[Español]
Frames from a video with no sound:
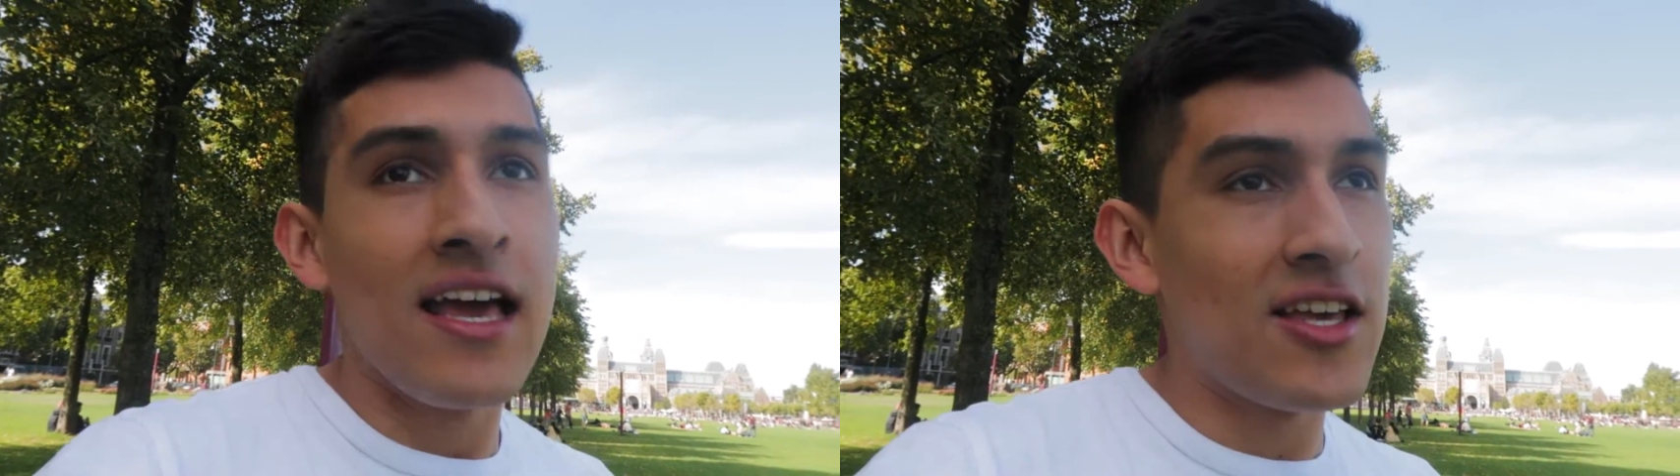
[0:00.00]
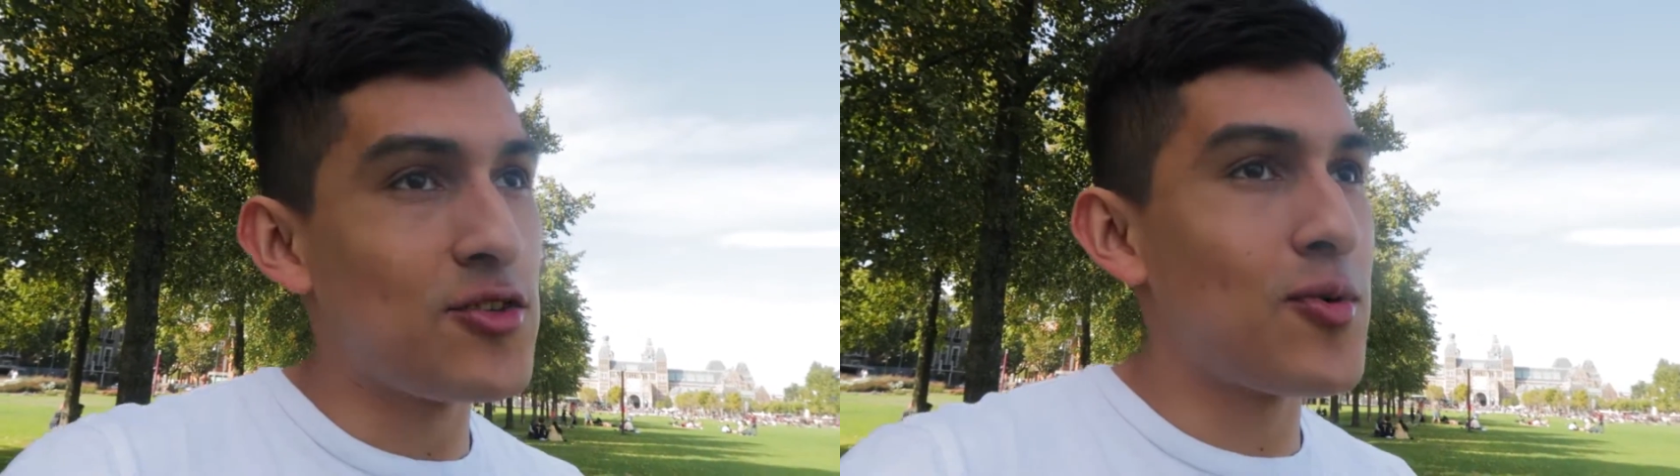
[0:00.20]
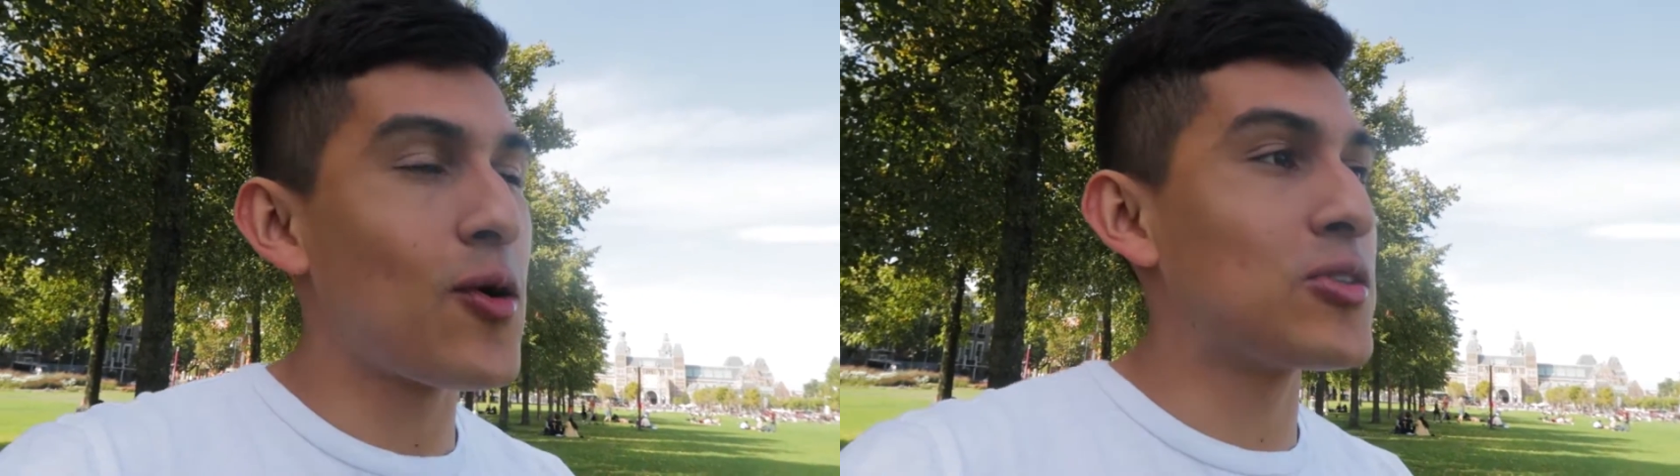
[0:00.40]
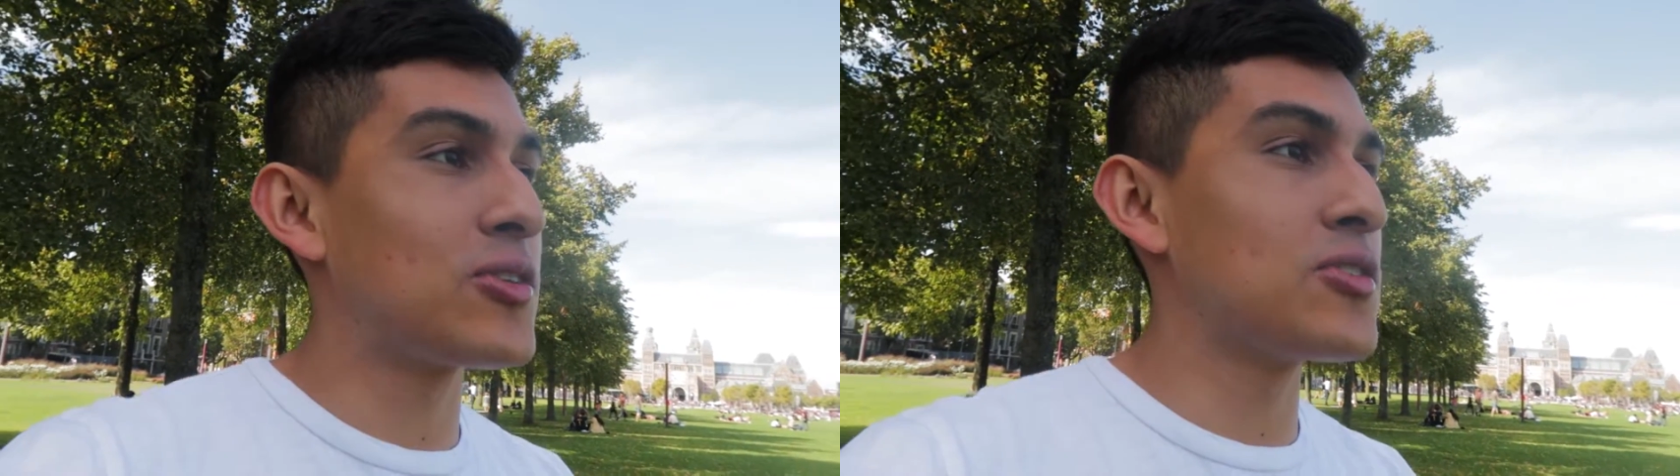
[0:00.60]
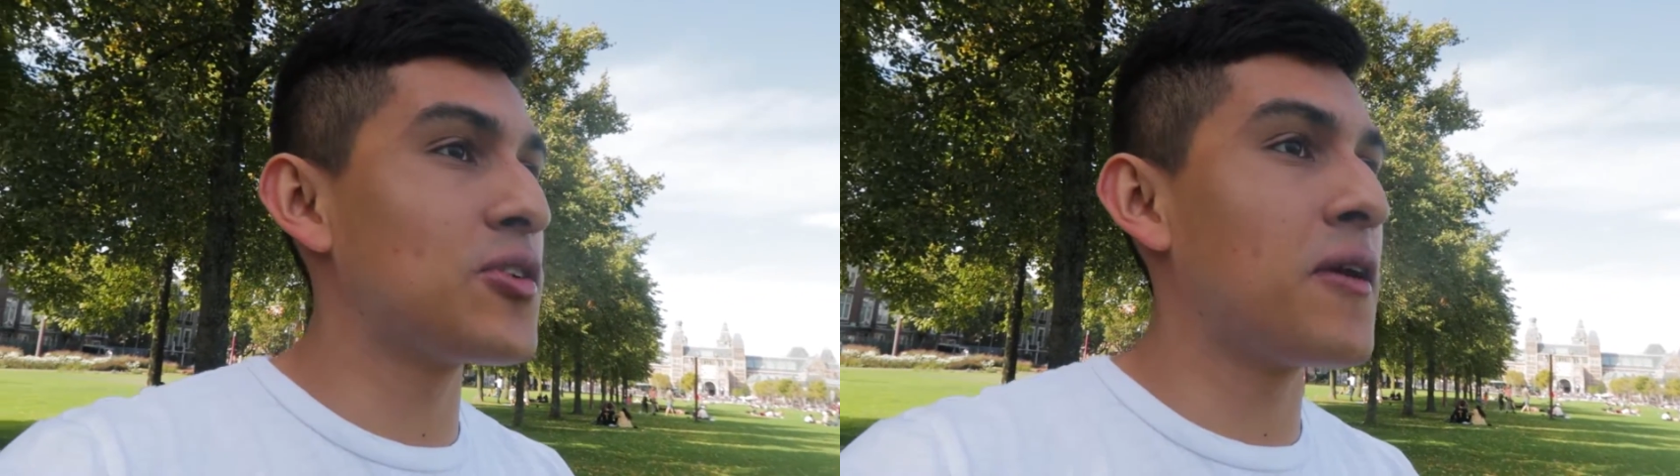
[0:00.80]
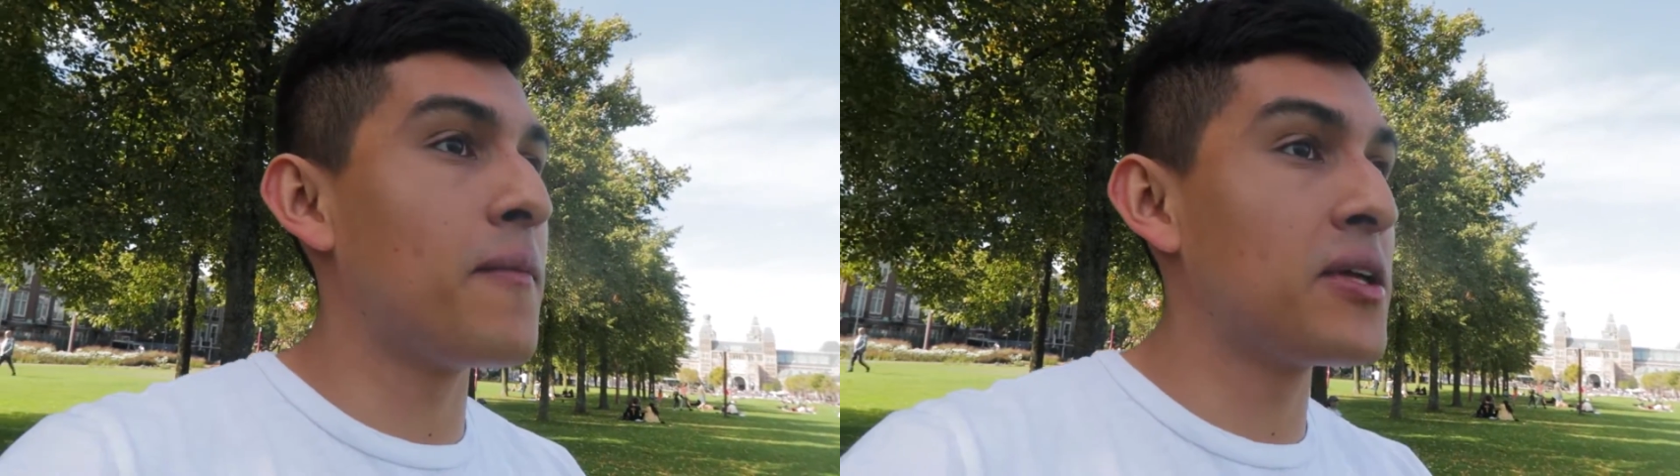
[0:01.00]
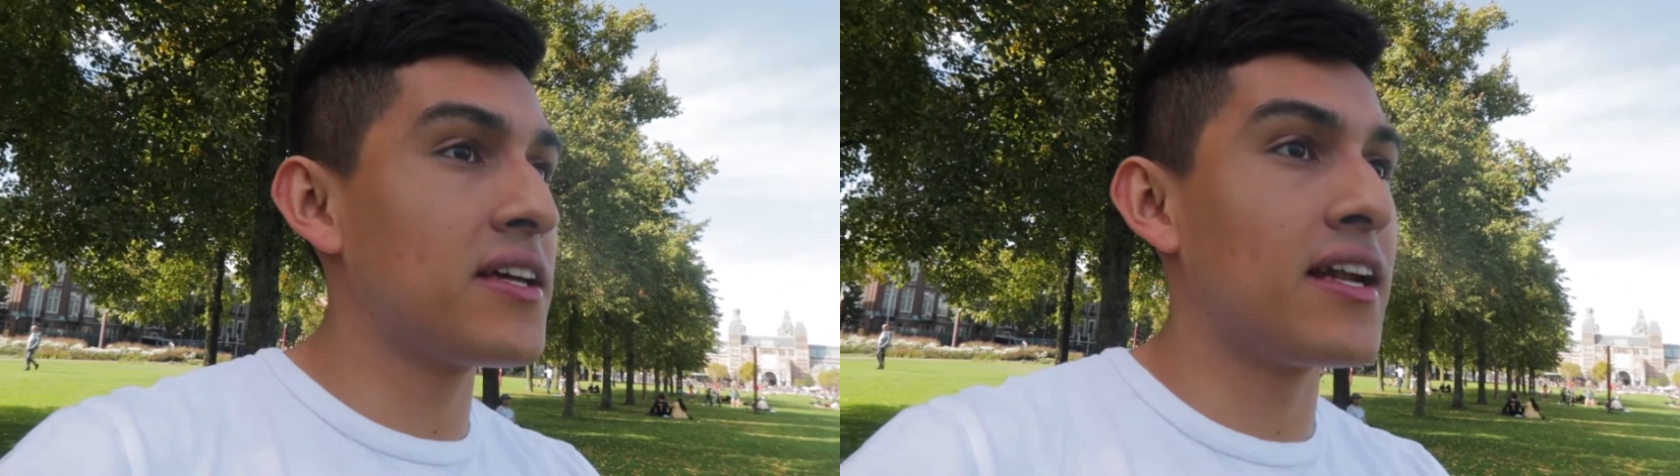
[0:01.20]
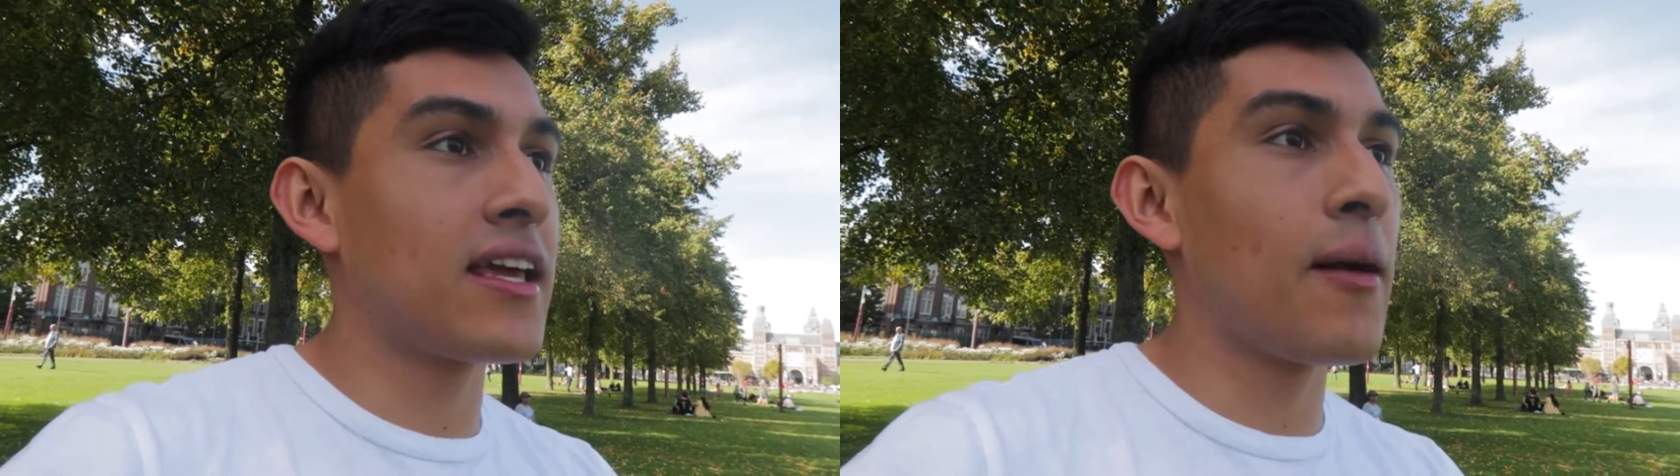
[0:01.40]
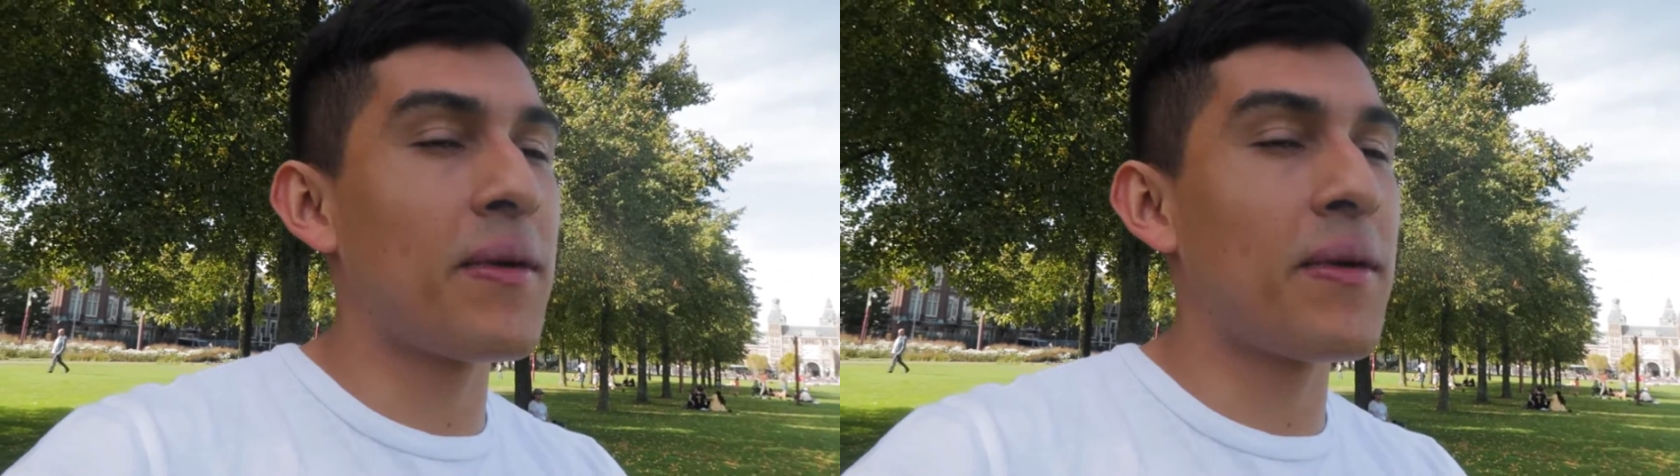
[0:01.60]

Es un poco costoso y vamos a tener que